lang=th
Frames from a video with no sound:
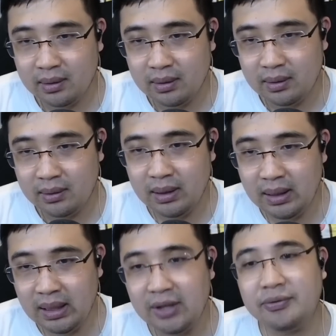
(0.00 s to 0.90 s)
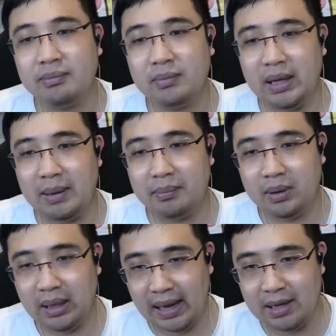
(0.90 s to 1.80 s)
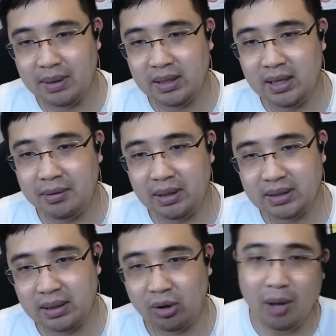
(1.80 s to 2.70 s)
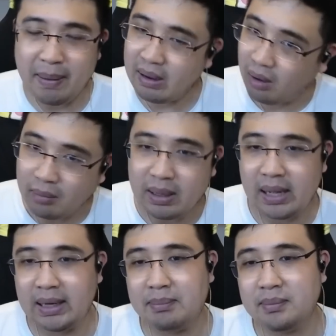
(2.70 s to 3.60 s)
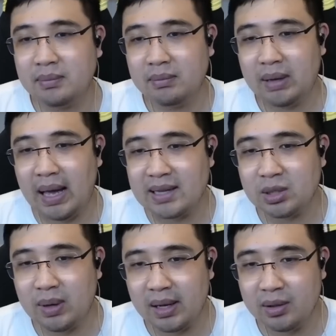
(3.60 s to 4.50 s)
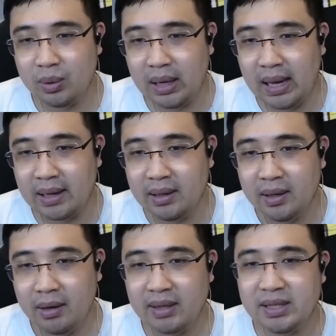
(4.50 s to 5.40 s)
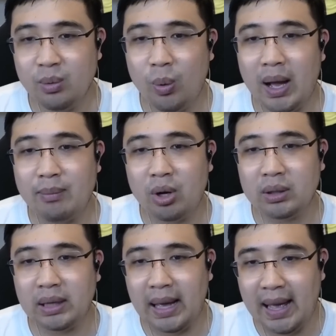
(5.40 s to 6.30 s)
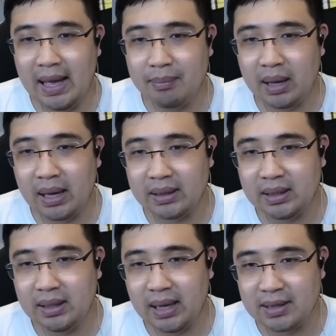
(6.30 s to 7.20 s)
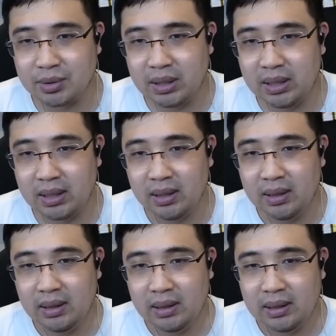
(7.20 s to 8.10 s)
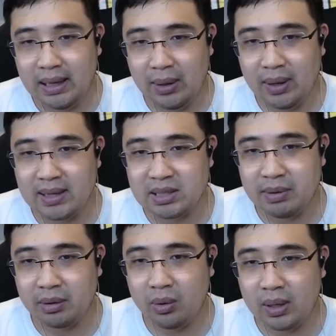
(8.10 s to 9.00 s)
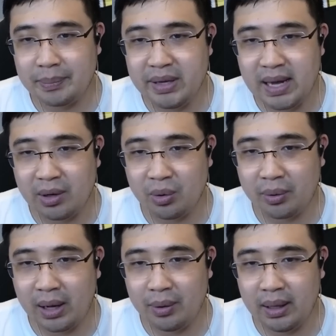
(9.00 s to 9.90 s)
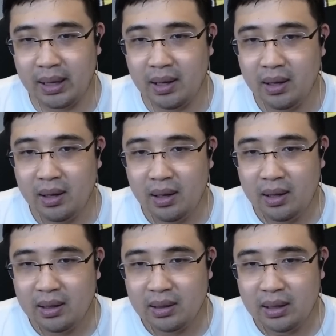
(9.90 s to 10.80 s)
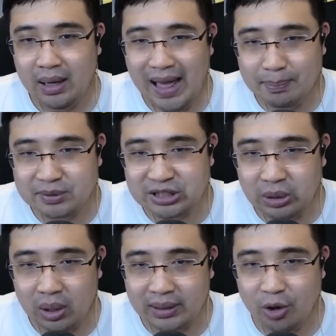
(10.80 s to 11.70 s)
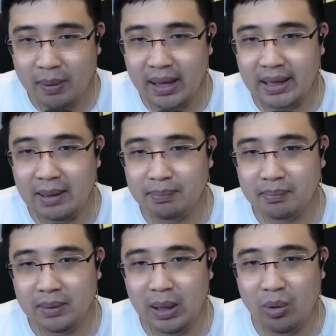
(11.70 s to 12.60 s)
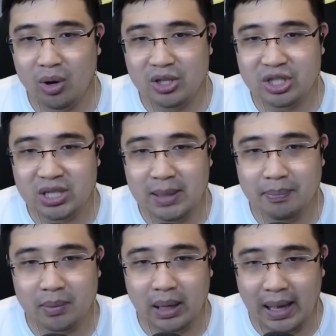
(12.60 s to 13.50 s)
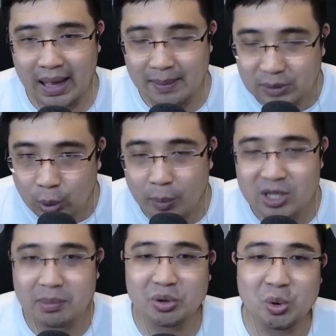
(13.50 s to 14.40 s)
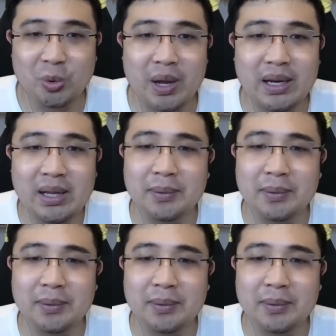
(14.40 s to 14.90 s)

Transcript: เรียเลฟนะครับไหลมาที่เอริกเซนเคาะไปเคาะมาครับหาจังหวะอยู่นานเอริกเซนวางบอลข้ามาที่แอนโทนีแล้วคาเซมิโร่ครับพี่ใหญ่ของเรานะฮะแลบสอดเข้าไปครับแล้วก็ชิปข้ามตัวผู้รประตูเรดดิ้ง